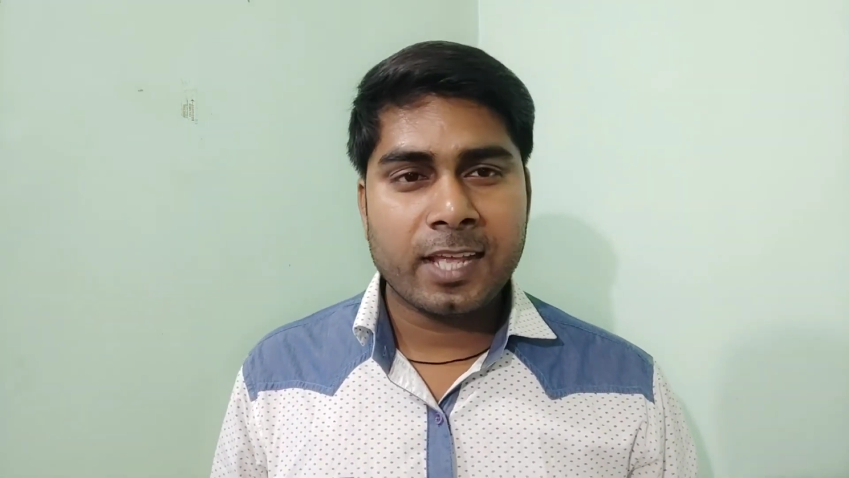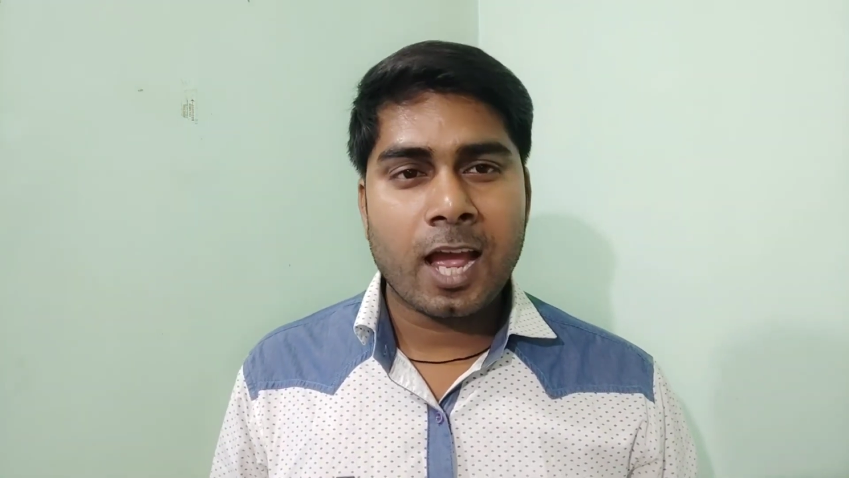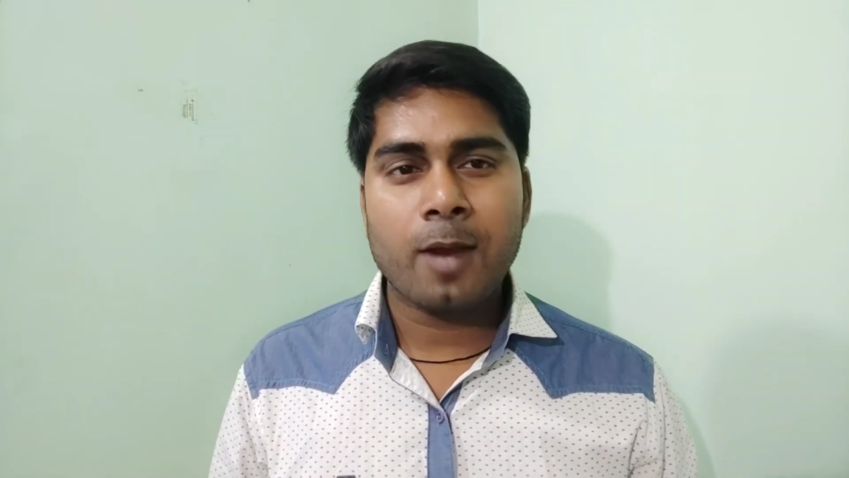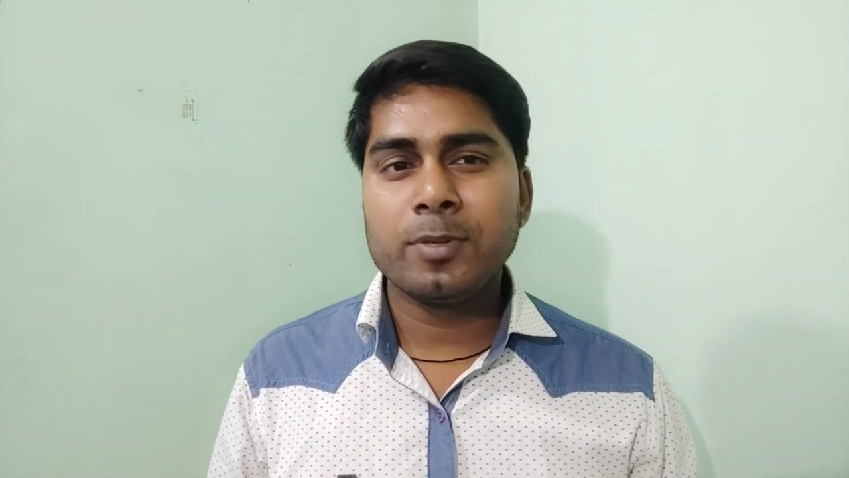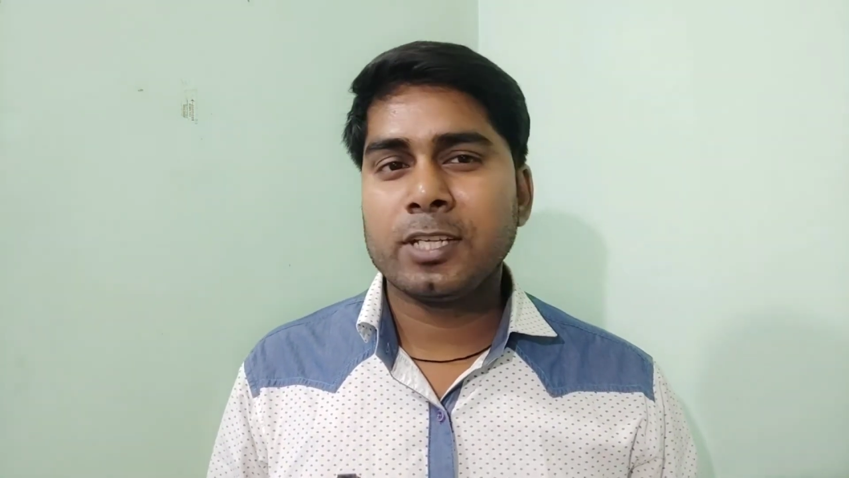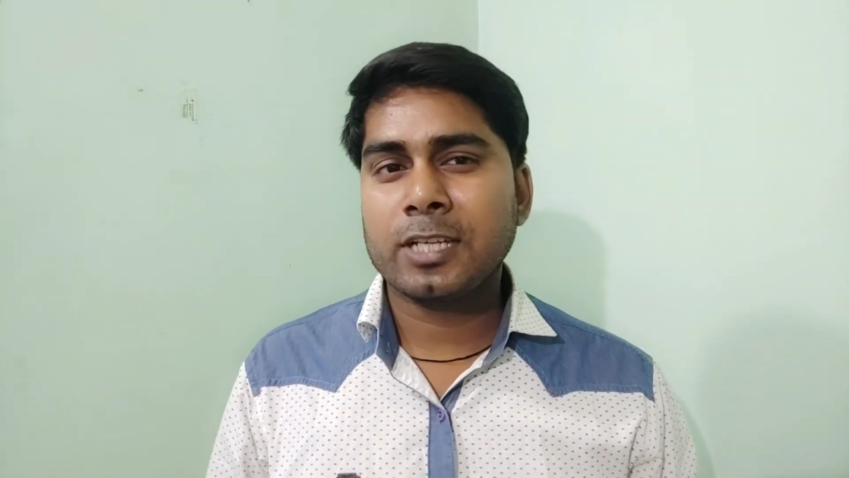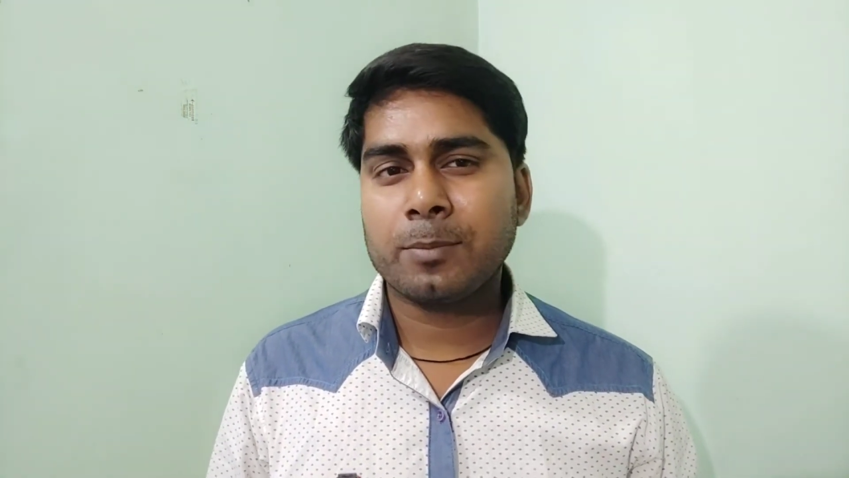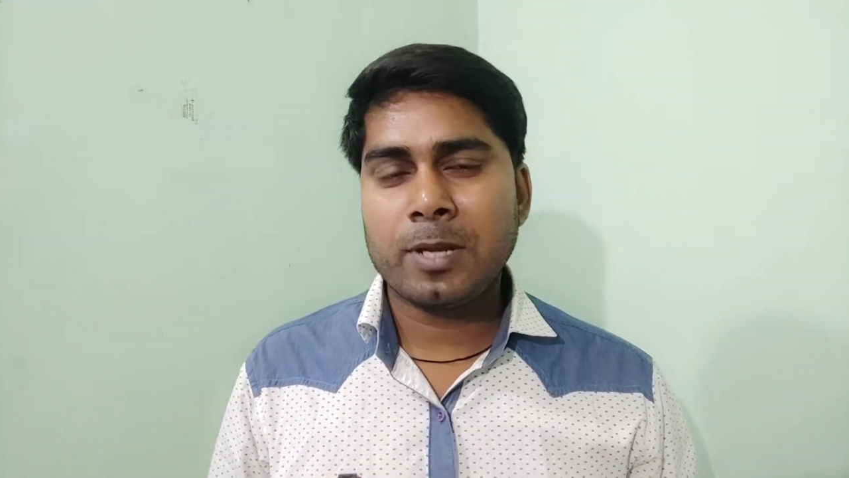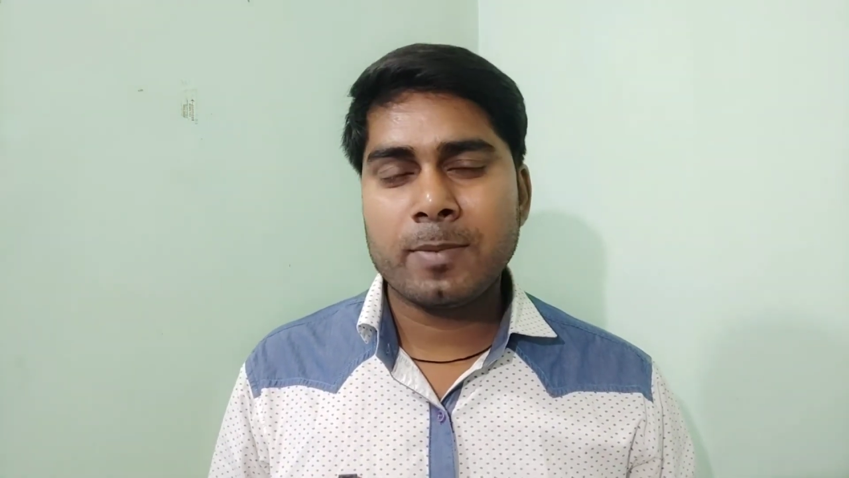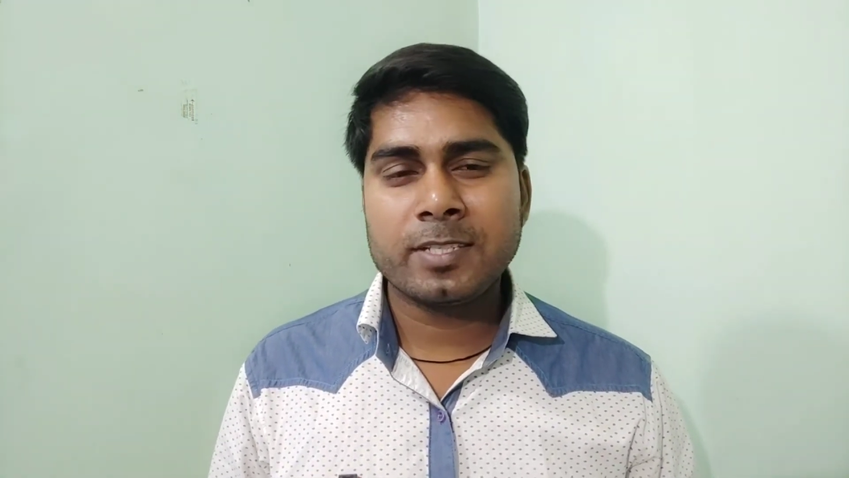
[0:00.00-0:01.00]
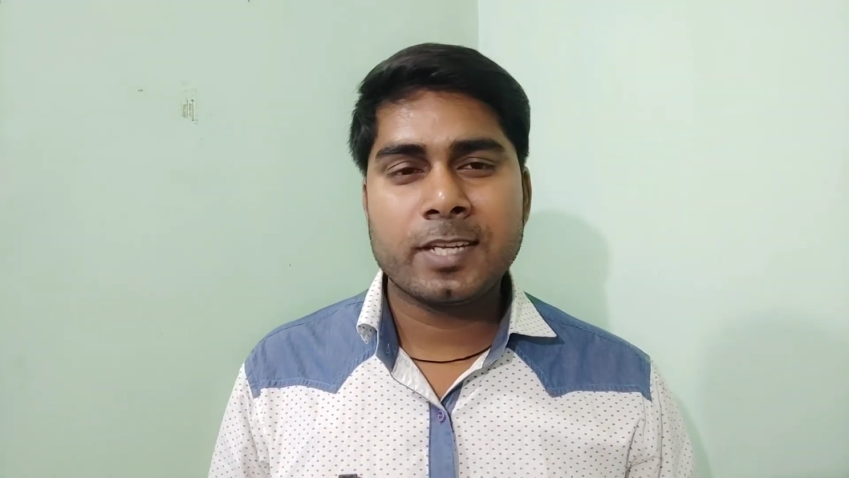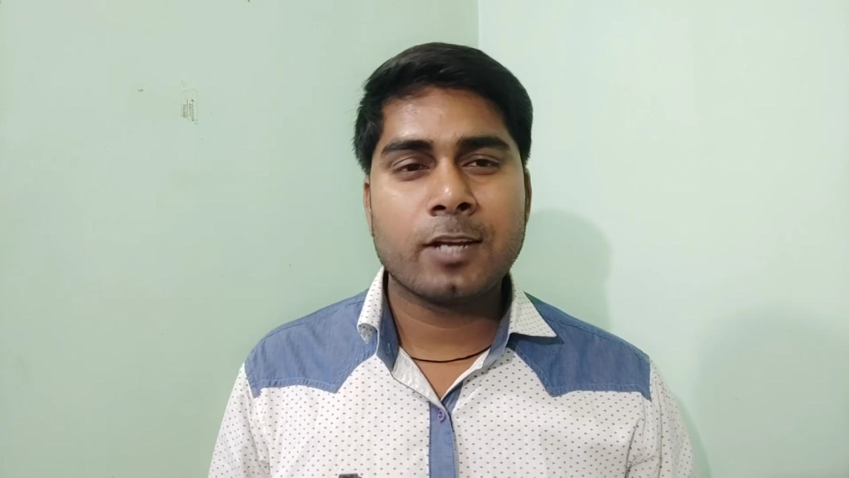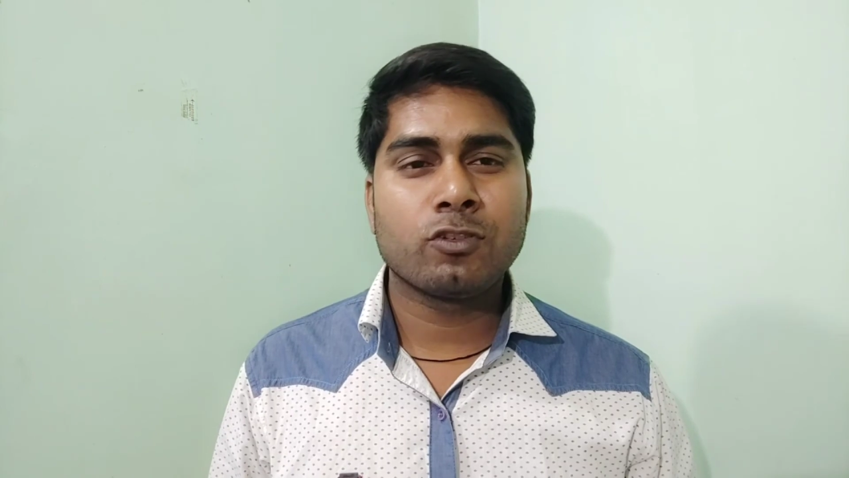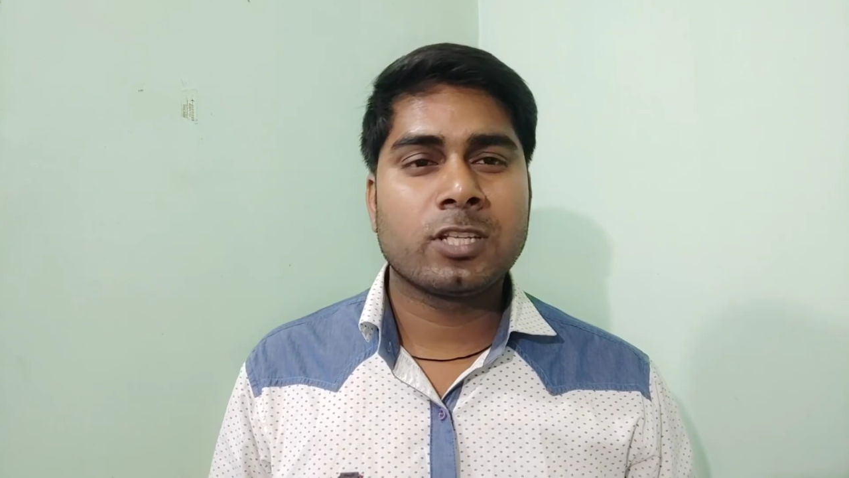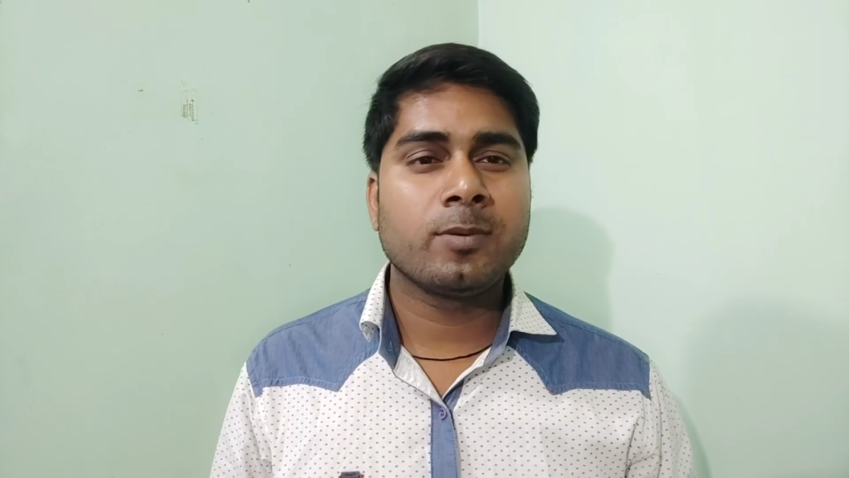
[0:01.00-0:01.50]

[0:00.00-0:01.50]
या अभी तक आपने हमारे चैनल को